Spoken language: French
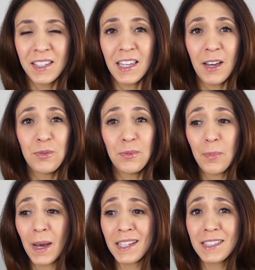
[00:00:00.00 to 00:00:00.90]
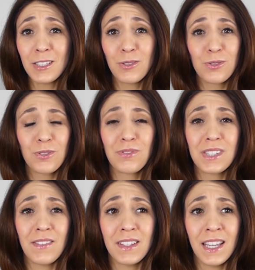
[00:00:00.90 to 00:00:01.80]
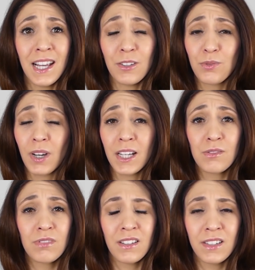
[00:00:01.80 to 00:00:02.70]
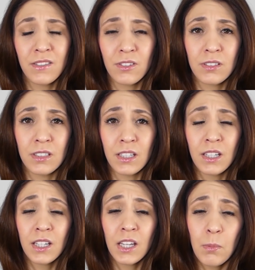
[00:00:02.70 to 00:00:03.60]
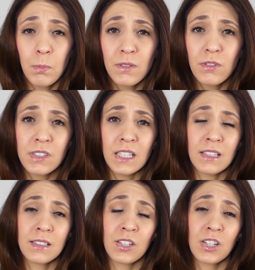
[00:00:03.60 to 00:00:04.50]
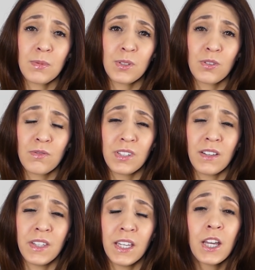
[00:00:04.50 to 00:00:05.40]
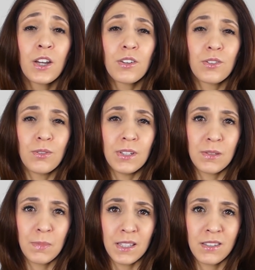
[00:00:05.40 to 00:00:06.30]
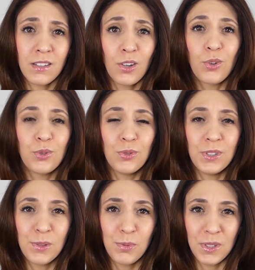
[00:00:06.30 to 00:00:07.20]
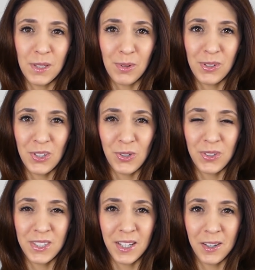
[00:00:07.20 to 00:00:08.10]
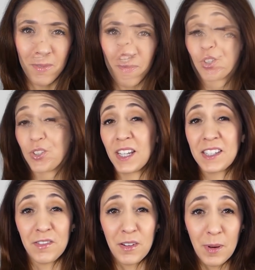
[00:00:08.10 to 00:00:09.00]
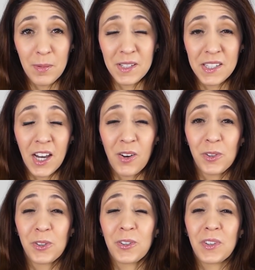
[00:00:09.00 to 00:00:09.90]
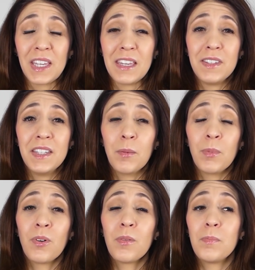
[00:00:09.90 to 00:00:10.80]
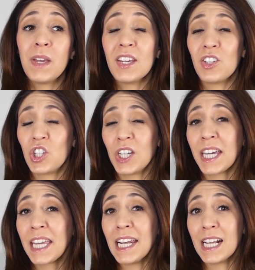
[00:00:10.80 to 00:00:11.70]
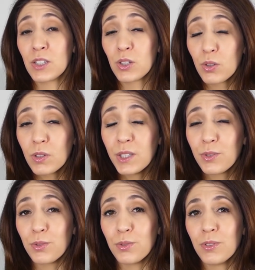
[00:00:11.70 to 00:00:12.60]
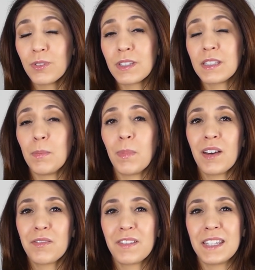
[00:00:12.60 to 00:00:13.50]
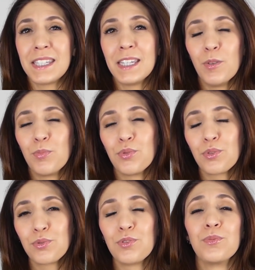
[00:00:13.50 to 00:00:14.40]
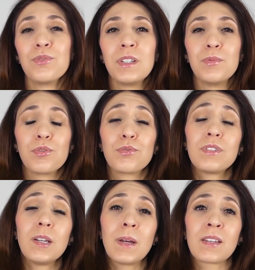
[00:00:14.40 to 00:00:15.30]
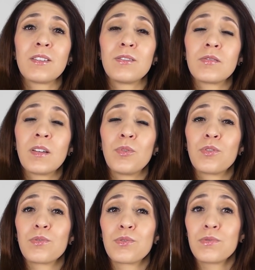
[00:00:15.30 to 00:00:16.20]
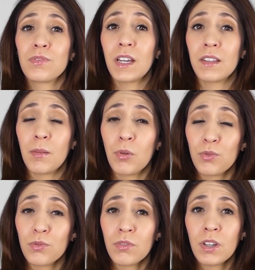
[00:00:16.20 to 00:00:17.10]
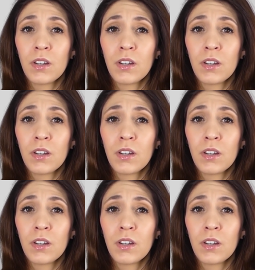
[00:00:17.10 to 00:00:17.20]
Il y a une partie de ce que vous savez d'elle et tout le reste, vous l'avez inventé. Mais vous vous êtes attaché parce que vous aviez de l'espace euh, de disponible, si j'ose dire. Je sais que ça fait pas plaisir à entendre, évidemment, mais gérer la solitude, c'est pas facile pour tout le monde et pour toutes les personnes notamment qui ont souffert d'abandon,